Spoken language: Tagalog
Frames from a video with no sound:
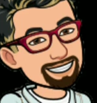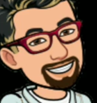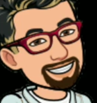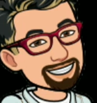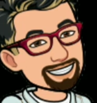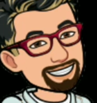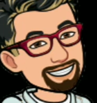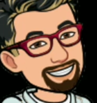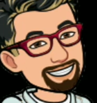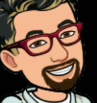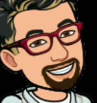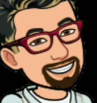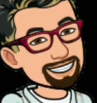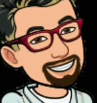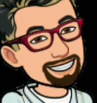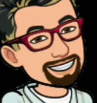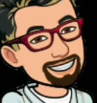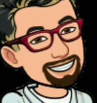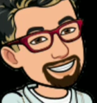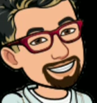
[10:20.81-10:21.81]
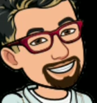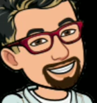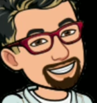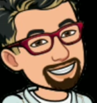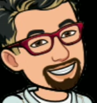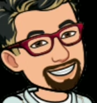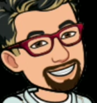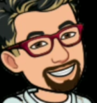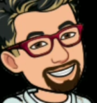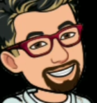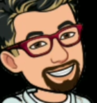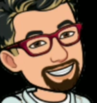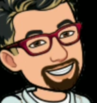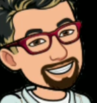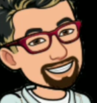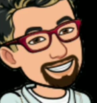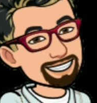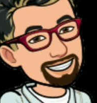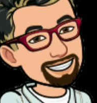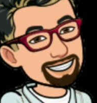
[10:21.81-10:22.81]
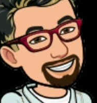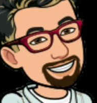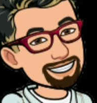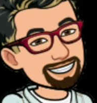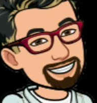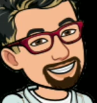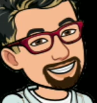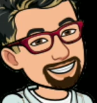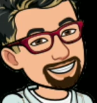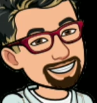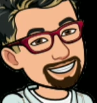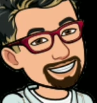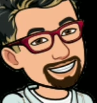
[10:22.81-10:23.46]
So, do your own research then